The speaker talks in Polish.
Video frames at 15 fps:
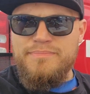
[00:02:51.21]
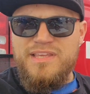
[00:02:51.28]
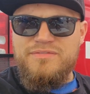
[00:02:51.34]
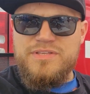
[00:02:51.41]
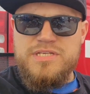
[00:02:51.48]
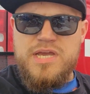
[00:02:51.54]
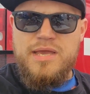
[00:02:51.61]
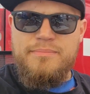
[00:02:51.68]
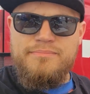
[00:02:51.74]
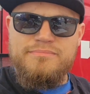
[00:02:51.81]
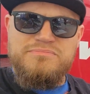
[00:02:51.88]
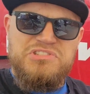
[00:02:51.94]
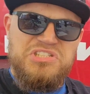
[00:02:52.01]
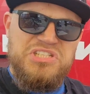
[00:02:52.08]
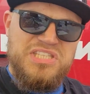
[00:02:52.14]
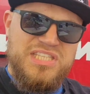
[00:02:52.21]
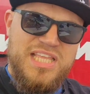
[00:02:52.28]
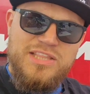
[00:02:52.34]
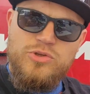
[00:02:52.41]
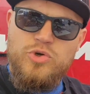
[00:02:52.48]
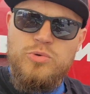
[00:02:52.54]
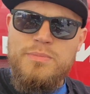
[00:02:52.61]
Nie wiedziałem, czy te
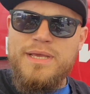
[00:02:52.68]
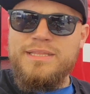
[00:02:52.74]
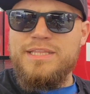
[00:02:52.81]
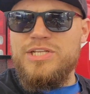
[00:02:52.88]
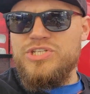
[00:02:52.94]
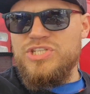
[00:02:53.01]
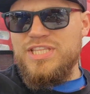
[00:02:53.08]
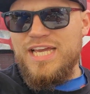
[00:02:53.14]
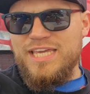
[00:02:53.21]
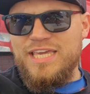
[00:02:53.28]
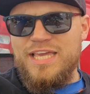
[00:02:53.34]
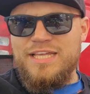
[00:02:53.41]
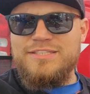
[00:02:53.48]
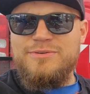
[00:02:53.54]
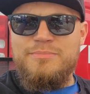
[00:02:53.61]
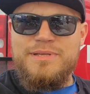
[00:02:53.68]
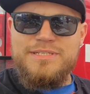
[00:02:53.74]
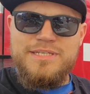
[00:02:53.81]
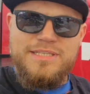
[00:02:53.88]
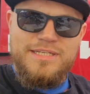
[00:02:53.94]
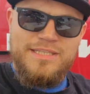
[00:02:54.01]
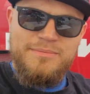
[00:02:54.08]
dokumenty, czy takie, co
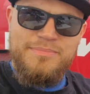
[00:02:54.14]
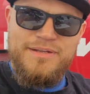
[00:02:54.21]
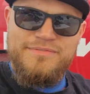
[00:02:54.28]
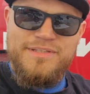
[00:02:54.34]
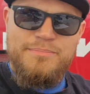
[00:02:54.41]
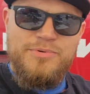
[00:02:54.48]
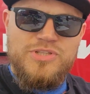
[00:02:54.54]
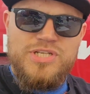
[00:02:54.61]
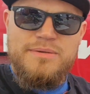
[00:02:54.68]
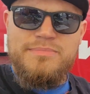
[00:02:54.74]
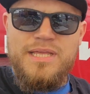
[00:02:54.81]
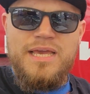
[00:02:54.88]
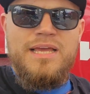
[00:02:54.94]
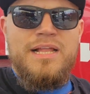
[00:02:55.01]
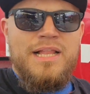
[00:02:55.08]
będzie tak naprawdę potrzebne.